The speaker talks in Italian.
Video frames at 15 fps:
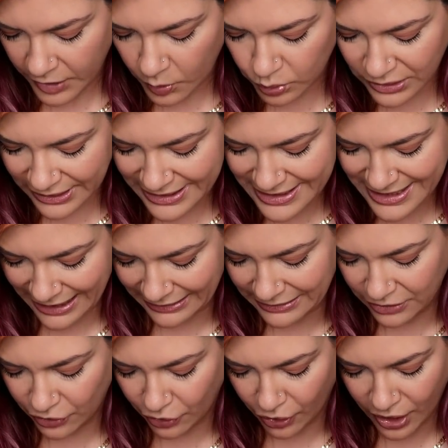
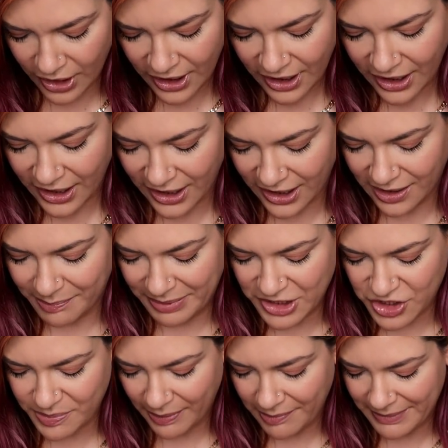utilizzando eh,
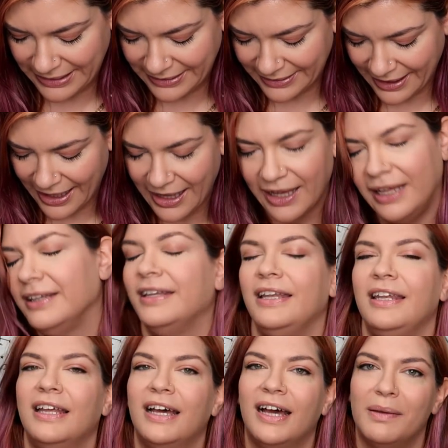principalmente
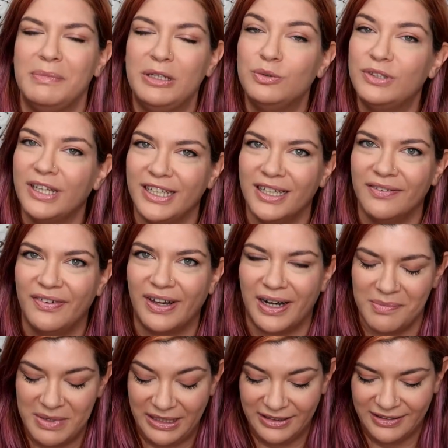della minuteria da
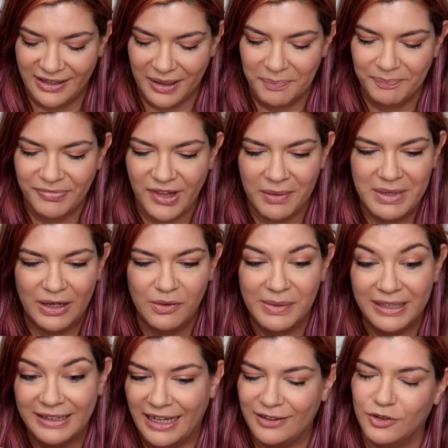ferramenta e mi hanno
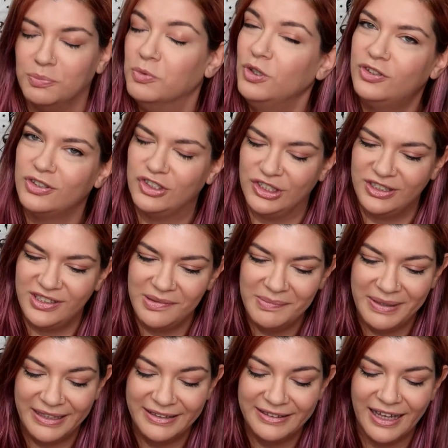mandato molto
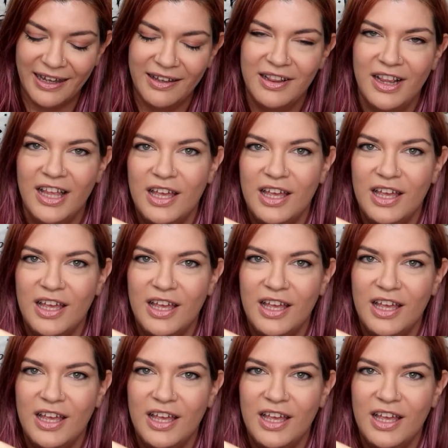gentilmente